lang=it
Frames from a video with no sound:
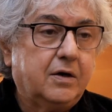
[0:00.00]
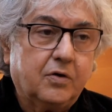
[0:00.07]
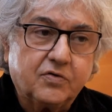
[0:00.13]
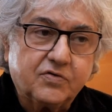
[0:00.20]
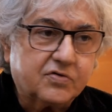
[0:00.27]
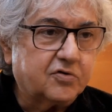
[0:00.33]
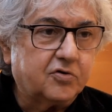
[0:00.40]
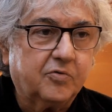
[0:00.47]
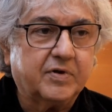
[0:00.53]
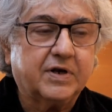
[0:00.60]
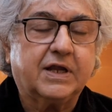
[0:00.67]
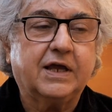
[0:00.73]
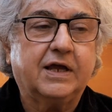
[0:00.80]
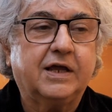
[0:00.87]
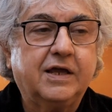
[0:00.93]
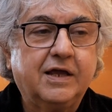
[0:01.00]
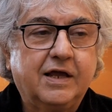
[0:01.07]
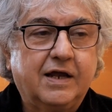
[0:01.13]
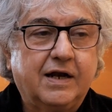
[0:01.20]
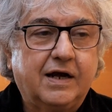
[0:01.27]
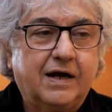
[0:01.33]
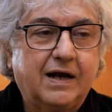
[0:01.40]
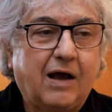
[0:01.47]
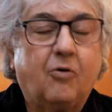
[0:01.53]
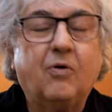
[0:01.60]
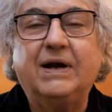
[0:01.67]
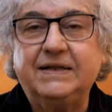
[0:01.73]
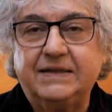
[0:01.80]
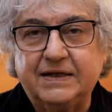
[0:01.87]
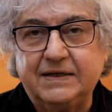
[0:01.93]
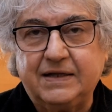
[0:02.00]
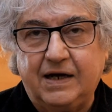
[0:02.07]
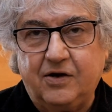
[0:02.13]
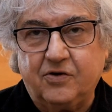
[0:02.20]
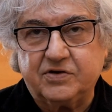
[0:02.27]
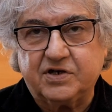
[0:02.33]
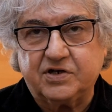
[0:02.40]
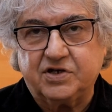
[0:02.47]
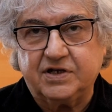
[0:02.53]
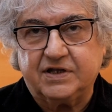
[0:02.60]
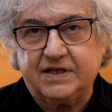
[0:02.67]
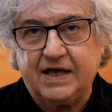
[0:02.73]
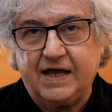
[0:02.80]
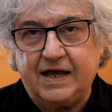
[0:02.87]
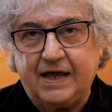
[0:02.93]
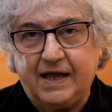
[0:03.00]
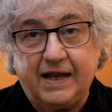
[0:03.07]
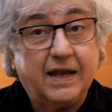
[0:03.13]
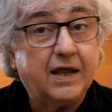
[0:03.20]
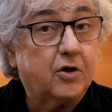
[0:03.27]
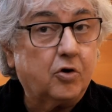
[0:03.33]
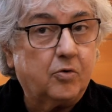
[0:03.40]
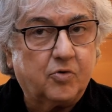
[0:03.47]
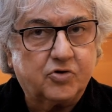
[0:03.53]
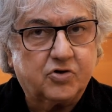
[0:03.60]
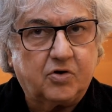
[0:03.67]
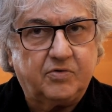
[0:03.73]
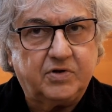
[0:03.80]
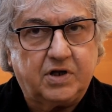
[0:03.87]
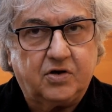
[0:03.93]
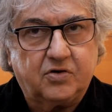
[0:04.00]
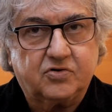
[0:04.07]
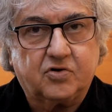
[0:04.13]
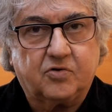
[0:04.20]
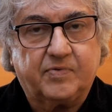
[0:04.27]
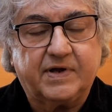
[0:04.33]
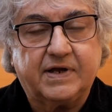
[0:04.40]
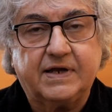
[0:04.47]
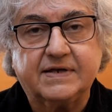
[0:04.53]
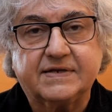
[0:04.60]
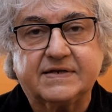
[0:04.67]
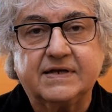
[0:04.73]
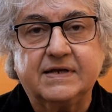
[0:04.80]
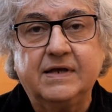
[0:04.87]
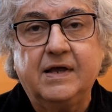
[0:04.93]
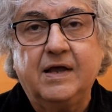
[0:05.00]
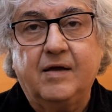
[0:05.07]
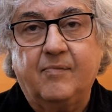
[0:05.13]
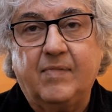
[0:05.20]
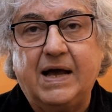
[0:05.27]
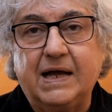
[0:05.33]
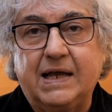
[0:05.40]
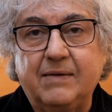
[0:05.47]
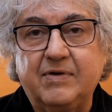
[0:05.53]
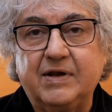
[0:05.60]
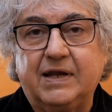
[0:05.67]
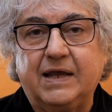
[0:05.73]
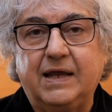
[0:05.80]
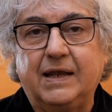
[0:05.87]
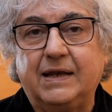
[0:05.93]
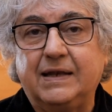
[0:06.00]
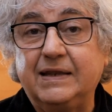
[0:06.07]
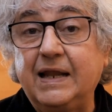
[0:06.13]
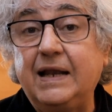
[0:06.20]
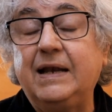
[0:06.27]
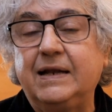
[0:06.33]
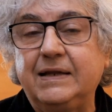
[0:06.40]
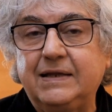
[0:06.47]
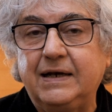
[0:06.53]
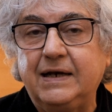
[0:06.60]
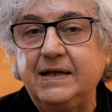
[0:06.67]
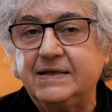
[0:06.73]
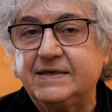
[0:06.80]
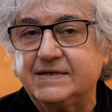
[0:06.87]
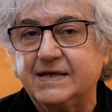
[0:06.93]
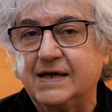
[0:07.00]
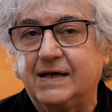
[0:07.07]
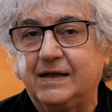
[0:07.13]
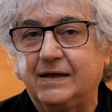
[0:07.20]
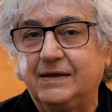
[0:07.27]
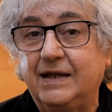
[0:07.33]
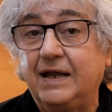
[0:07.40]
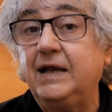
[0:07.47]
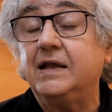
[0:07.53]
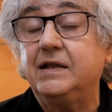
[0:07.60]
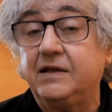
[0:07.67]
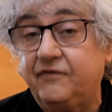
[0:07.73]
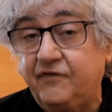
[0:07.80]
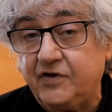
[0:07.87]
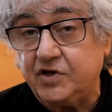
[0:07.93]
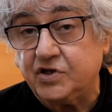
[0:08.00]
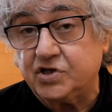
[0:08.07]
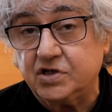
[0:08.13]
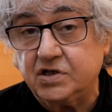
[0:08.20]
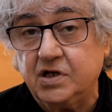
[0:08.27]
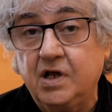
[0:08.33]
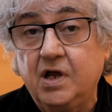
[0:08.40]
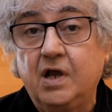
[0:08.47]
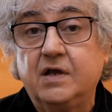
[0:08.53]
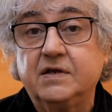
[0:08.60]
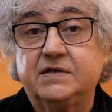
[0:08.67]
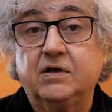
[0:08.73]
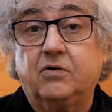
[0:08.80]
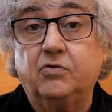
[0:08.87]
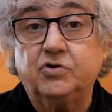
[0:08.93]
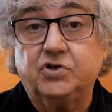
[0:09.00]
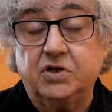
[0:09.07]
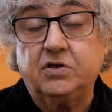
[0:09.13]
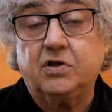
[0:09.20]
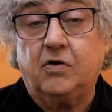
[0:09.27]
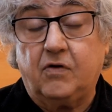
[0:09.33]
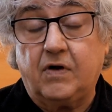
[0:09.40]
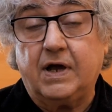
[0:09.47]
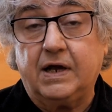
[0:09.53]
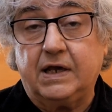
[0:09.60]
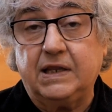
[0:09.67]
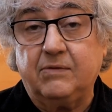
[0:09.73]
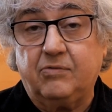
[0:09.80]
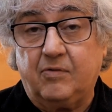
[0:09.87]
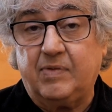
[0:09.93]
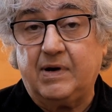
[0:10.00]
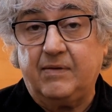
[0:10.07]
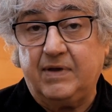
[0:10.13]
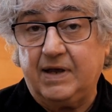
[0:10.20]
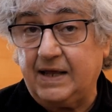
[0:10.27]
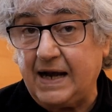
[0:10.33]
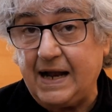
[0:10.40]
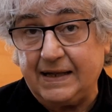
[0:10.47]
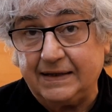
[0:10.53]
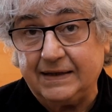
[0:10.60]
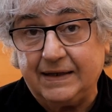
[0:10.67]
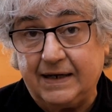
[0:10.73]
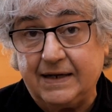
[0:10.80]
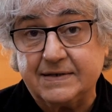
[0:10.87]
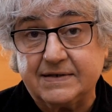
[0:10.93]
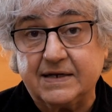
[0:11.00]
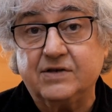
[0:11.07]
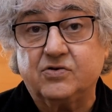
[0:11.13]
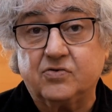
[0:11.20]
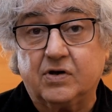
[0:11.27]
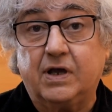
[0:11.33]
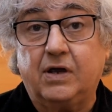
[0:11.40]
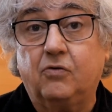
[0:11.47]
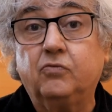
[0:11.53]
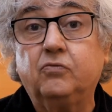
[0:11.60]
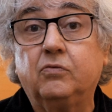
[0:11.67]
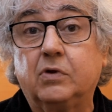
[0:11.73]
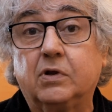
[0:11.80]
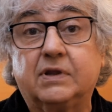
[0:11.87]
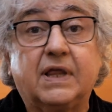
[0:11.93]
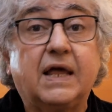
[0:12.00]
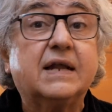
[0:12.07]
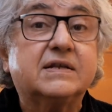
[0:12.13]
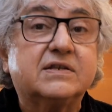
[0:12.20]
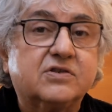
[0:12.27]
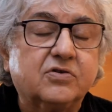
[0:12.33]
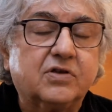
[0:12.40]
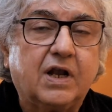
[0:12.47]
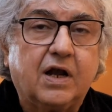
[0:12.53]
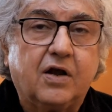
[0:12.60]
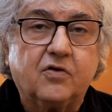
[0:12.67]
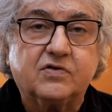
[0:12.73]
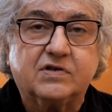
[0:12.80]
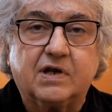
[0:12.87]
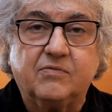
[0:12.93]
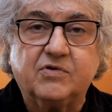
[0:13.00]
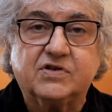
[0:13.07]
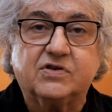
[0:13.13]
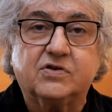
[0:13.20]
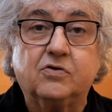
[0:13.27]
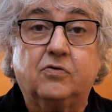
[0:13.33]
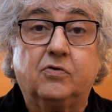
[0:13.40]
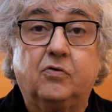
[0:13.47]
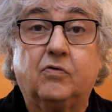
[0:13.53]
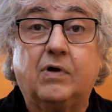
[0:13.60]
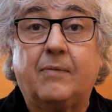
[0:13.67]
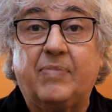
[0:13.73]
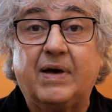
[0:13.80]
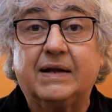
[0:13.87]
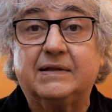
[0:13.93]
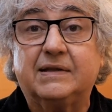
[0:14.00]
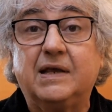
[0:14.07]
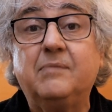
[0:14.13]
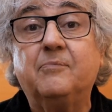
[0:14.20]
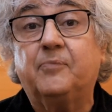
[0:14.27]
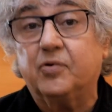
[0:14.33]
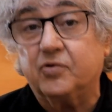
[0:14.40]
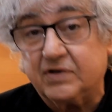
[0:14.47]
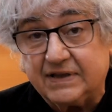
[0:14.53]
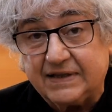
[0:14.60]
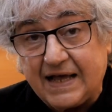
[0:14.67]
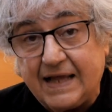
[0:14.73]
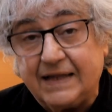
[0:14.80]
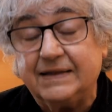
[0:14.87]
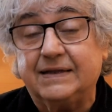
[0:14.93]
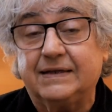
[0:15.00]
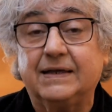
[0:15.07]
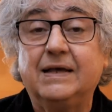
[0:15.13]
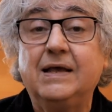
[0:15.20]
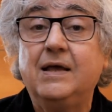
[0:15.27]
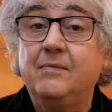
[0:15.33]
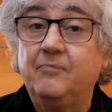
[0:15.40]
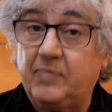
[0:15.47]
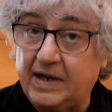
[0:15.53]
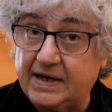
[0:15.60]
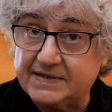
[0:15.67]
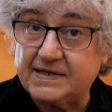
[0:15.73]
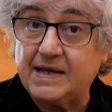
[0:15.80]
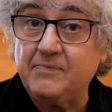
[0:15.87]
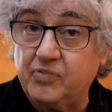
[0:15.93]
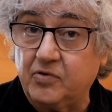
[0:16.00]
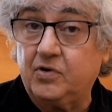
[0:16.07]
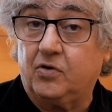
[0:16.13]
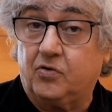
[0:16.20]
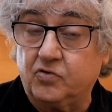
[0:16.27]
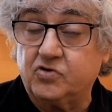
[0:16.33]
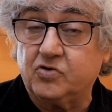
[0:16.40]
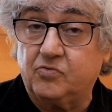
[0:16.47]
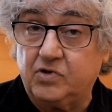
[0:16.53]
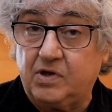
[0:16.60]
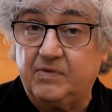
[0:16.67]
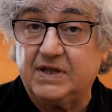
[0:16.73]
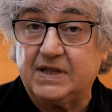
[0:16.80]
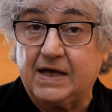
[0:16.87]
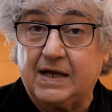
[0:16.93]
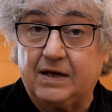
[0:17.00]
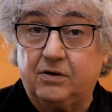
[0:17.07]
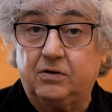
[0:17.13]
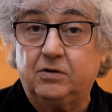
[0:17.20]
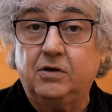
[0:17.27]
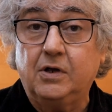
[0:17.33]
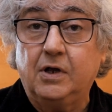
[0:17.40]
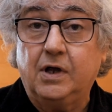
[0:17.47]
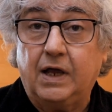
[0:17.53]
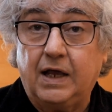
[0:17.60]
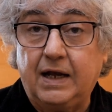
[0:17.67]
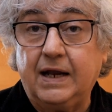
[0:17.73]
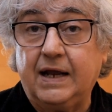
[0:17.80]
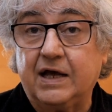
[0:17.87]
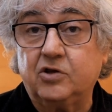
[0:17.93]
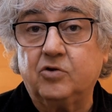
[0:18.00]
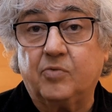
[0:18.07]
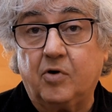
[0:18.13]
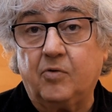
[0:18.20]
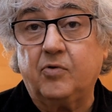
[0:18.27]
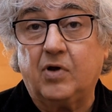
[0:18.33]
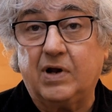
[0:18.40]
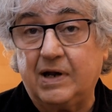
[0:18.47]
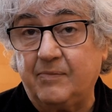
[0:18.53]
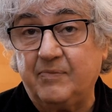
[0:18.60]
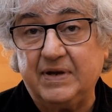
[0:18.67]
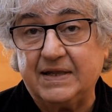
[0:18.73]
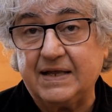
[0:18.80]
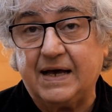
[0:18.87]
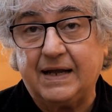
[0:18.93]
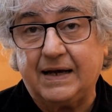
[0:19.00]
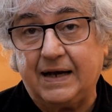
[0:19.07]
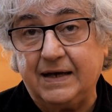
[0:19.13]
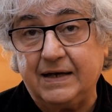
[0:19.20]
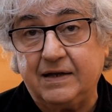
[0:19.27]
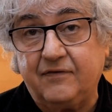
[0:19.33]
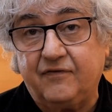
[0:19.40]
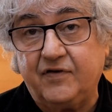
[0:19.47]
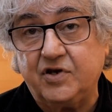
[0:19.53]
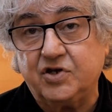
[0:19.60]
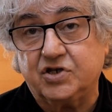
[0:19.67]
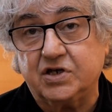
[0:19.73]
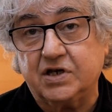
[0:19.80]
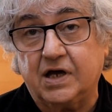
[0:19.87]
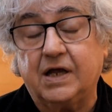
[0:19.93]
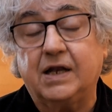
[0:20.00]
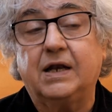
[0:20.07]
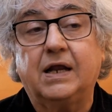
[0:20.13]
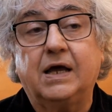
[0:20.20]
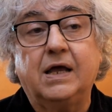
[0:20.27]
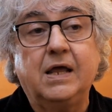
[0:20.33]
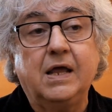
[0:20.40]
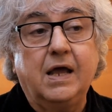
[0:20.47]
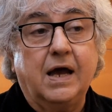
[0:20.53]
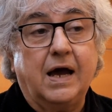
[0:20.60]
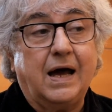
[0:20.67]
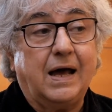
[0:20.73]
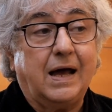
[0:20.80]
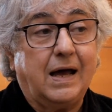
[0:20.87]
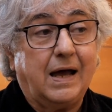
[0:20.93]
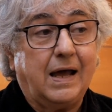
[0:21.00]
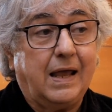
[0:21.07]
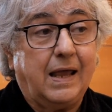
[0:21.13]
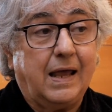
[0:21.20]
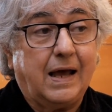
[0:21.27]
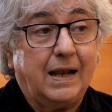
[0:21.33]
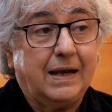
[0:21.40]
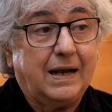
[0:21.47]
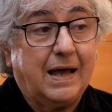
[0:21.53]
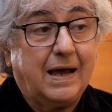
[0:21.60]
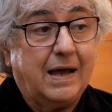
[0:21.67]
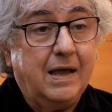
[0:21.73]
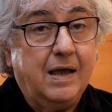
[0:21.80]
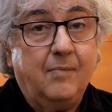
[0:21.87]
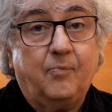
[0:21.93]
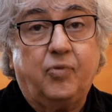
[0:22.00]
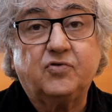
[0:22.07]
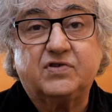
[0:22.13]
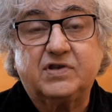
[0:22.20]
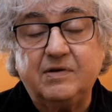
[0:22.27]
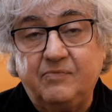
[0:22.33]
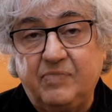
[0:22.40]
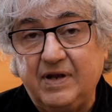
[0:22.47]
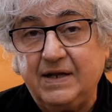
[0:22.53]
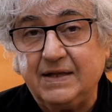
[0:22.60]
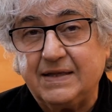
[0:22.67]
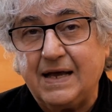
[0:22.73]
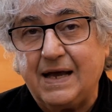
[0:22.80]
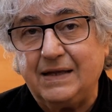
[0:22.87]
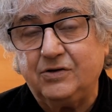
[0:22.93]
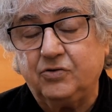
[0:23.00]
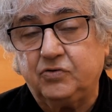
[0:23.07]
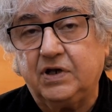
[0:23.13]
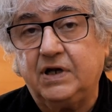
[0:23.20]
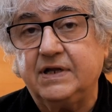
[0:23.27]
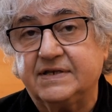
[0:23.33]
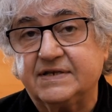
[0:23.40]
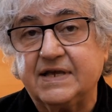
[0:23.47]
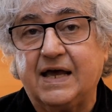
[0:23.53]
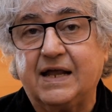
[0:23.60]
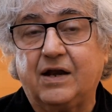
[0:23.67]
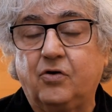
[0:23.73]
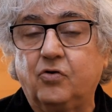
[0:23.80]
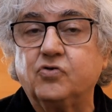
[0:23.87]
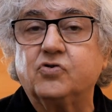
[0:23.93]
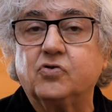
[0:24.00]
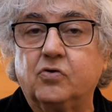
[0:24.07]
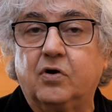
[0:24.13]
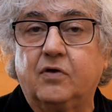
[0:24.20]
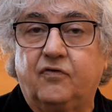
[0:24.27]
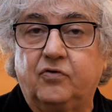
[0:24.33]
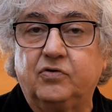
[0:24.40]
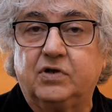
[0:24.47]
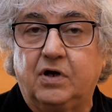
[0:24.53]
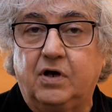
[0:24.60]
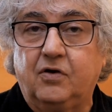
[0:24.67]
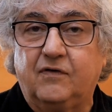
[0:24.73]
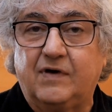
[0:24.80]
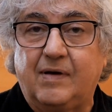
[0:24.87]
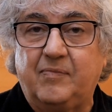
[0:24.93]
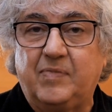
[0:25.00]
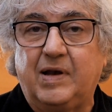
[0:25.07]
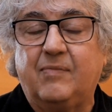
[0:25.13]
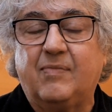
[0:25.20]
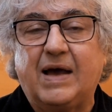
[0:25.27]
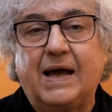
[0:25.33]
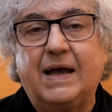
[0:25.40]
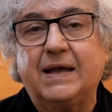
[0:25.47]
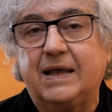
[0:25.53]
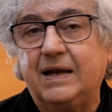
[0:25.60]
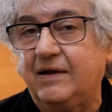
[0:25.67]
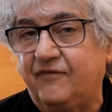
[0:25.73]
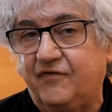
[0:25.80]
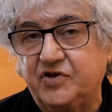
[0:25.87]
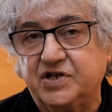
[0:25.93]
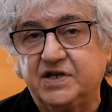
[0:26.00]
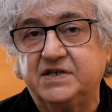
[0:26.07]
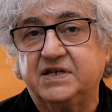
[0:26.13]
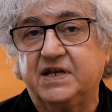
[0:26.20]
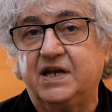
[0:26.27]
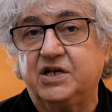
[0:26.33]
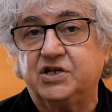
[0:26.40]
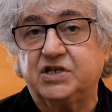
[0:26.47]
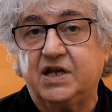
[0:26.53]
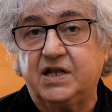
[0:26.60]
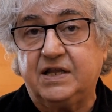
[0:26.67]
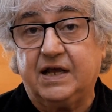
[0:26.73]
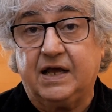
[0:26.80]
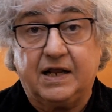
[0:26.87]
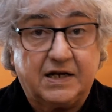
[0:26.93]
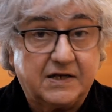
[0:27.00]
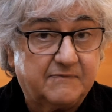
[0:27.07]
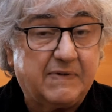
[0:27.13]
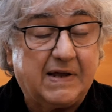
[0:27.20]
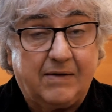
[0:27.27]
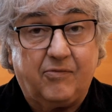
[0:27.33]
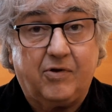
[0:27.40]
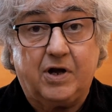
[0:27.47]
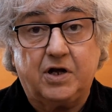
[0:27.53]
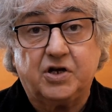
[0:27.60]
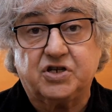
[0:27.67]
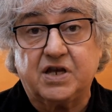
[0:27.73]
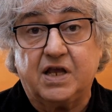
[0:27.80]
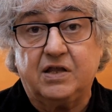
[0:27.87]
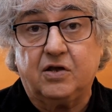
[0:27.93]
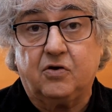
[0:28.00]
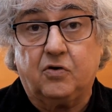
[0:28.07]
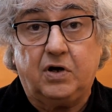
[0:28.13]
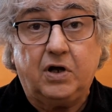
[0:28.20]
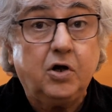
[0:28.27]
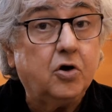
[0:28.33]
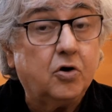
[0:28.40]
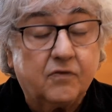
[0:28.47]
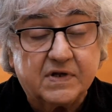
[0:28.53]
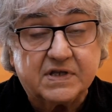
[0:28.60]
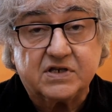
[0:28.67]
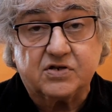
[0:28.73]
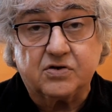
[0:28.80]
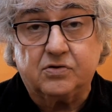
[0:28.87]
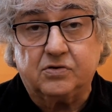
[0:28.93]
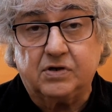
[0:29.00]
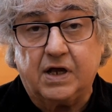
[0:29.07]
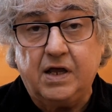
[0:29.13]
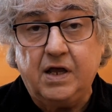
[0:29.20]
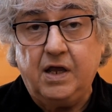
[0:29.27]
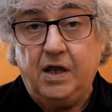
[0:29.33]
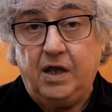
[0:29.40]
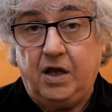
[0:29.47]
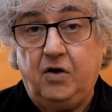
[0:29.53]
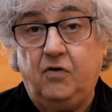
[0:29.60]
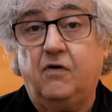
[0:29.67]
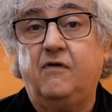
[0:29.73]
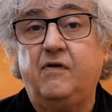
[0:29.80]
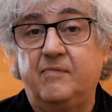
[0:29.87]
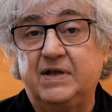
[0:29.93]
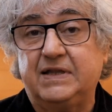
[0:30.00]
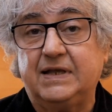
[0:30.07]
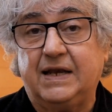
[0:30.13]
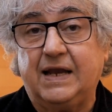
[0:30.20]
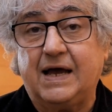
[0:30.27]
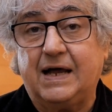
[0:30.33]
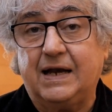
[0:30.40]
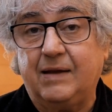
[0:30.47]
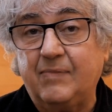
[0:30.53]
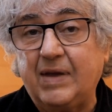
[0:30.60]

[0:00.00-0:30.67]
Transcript: non solo perché la qualità delle nostre città è nei cromosomi del nostro paese, ma anche perché nell'edilizia, negli edifici, si concentrano anche dei problemi grandi, nel senso che un terzo delle nostre emissioni, una parte importante per esempio del consumo di metano è legato proprio all'abitare, agli edifici, al, a, a, alla possibilità di utilizzare non solo le fonti rinnovabili ma anche l'efficienza energetica, il risparmio energetico, l'innovazione, i nuovi materiali.